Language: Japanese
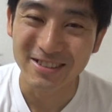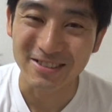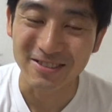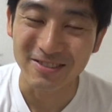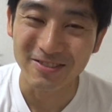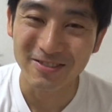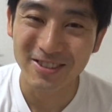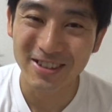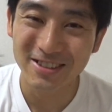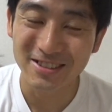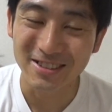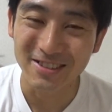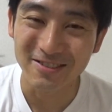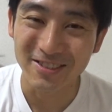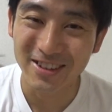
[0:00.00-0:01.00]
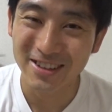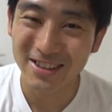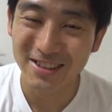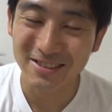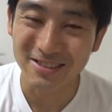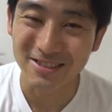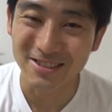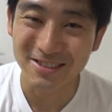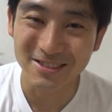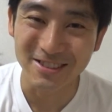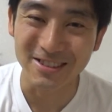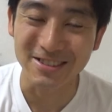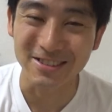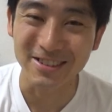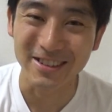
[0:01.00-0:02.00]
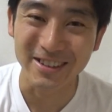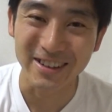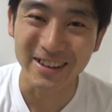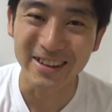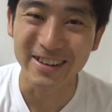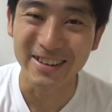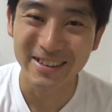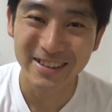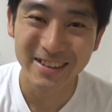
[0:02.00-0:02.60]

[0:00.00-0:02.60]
その終わる終わった後にすぐにそれが